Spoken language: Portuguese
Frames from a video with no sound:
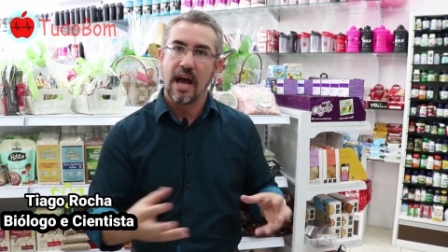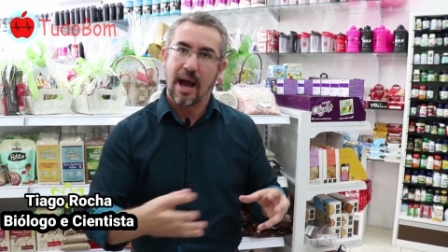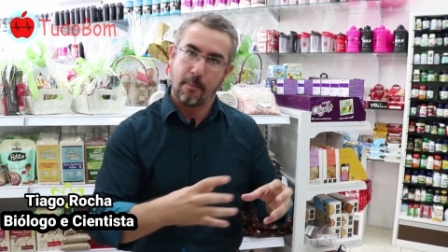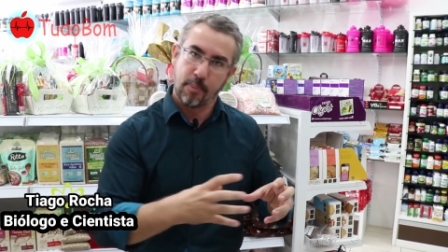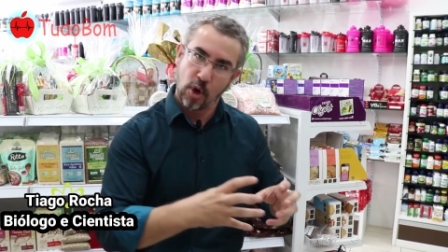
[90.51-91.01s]

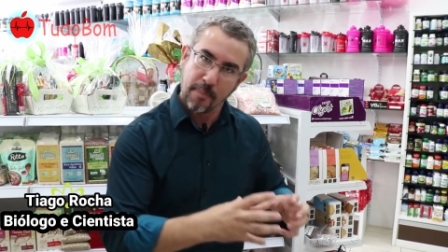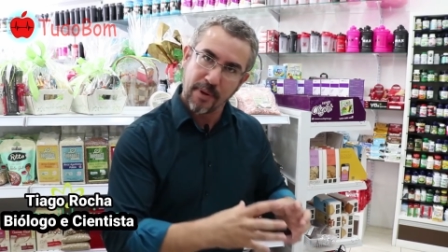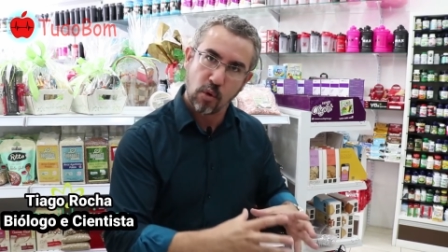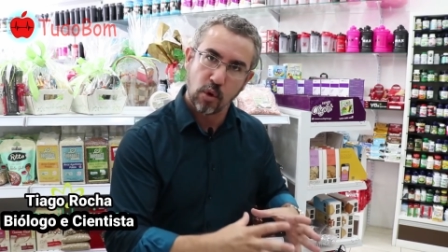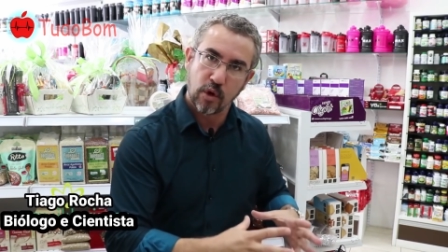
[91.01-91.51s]
A
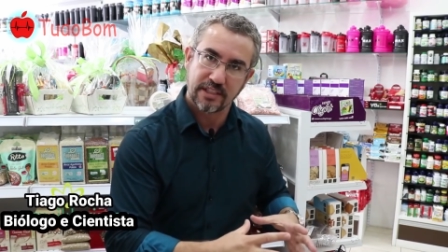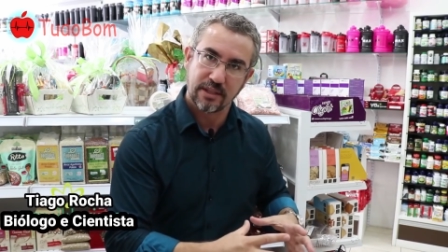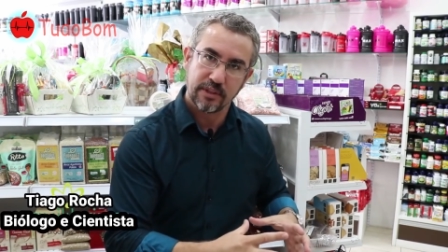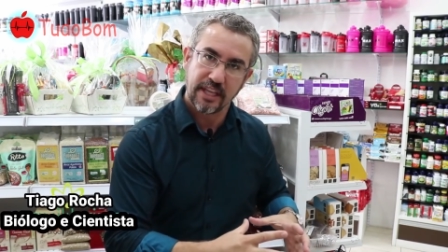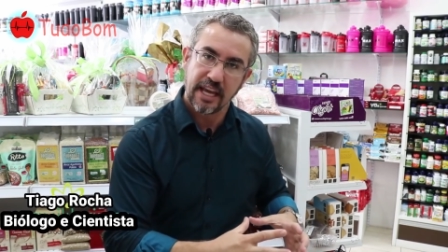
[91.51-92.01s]
própria
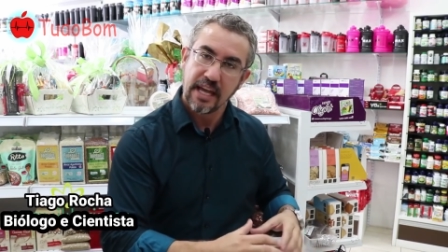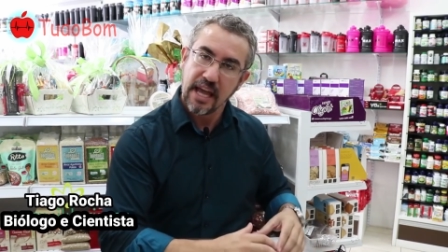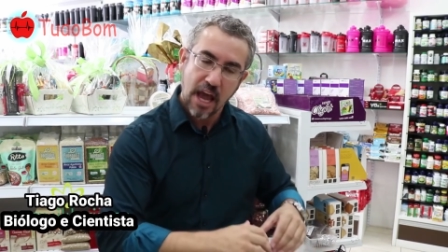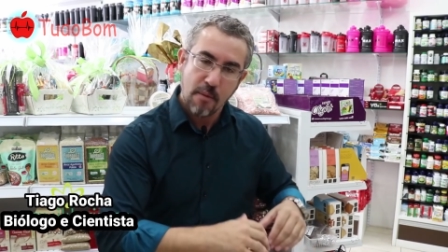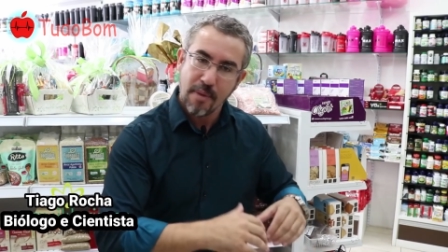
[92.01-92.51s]
coloração dele
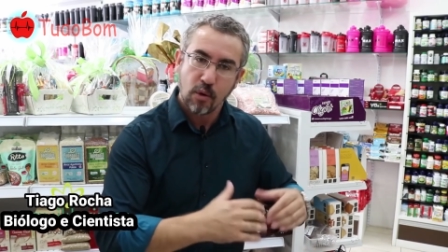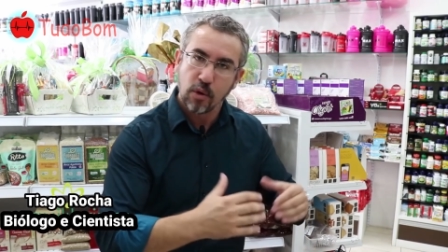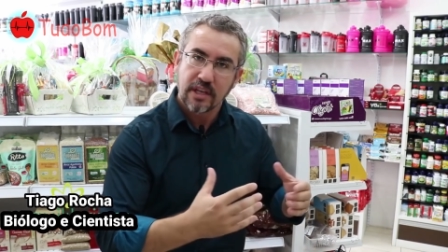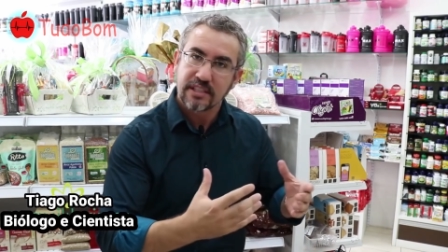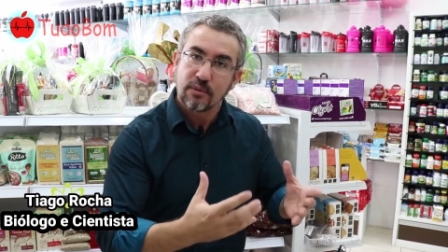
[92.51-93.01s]
é uma
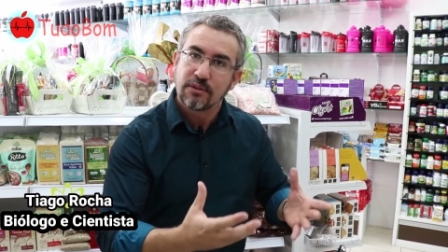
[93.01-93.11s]
coloração